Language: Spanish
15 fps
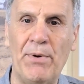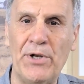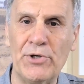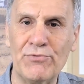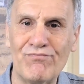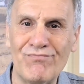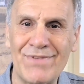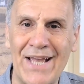
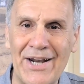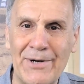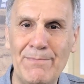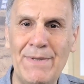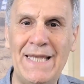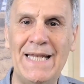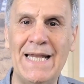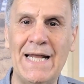pero
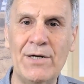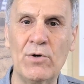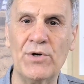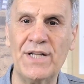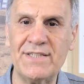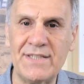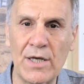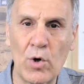terminan
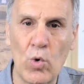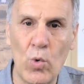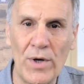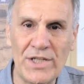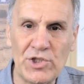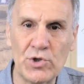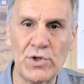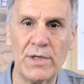con ese
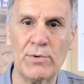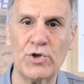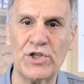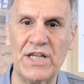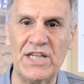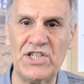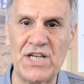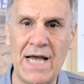cuello de
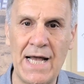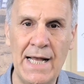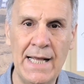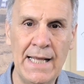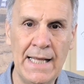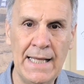botella